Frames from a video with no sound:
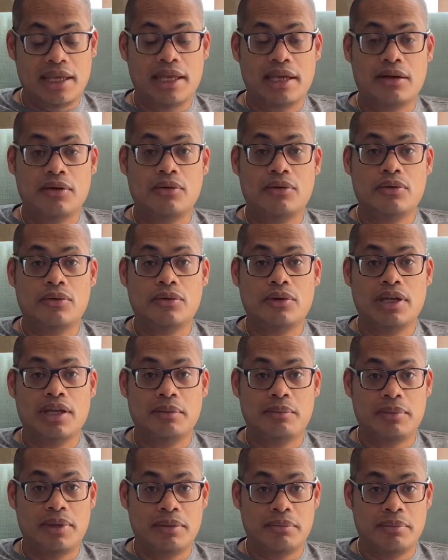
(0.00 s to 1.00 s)
Héros et
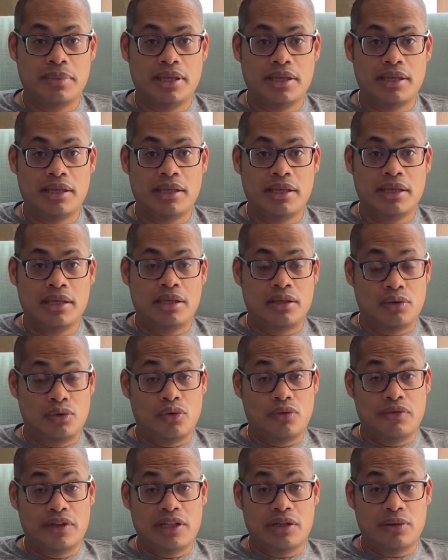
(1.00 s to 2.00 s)
bébés
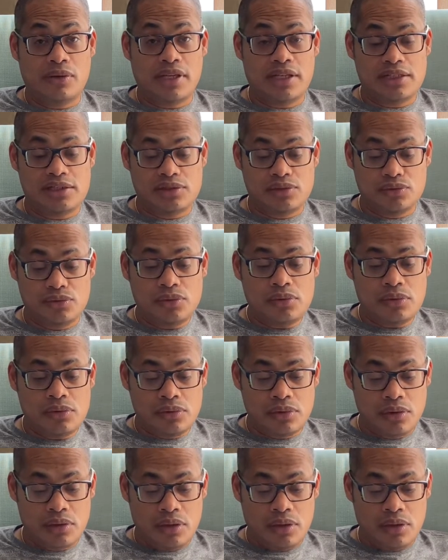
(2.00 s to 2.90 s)
de Victoria Sou.